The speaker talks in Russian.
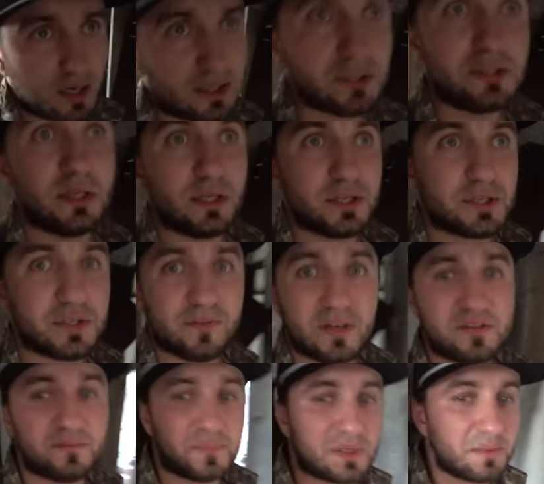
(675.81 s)
где
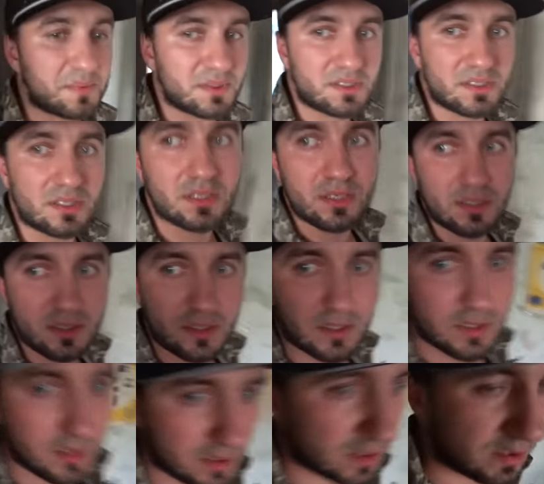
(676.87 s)
ночевать в Припяти
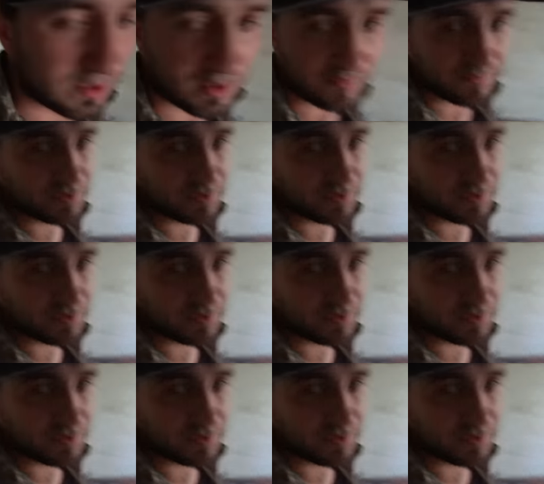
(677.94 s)
или там в